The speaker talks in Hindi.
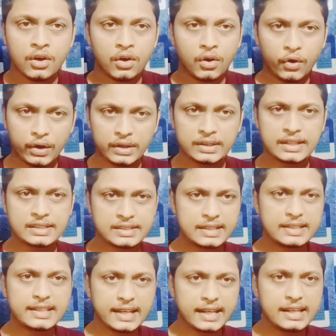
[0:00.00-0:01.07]
और 10
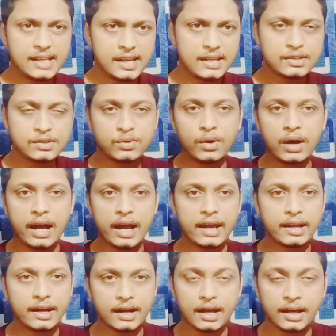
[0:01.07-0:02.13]
दिन के लिए ही इसको
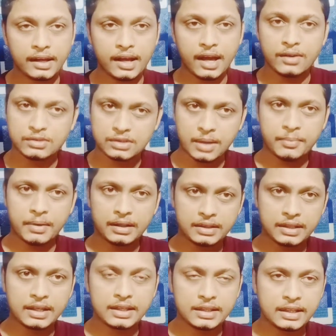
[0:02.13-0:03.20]
हाई रखा गया है उसके बाद
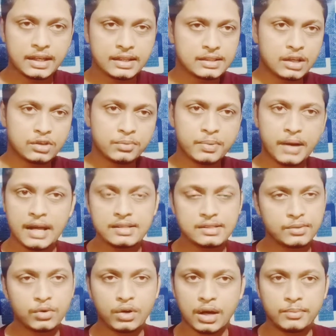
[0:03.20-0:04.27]
धीरे धीरे इसका जो तो प्राइस
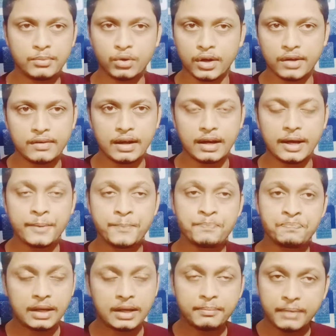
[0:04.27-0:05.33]
है वो कम होने वाला है
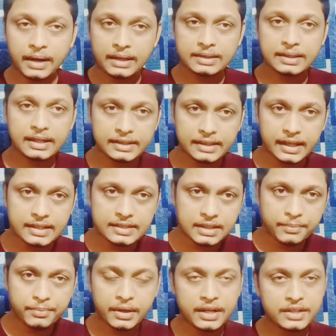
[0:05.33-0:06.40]
अब बात करते हैं
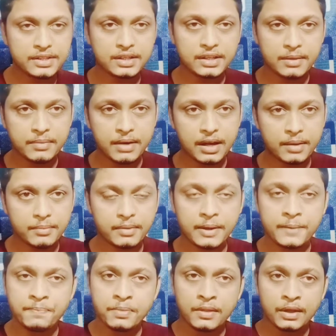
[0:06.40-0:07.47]
इसके प्रोडिक्शन के बारे में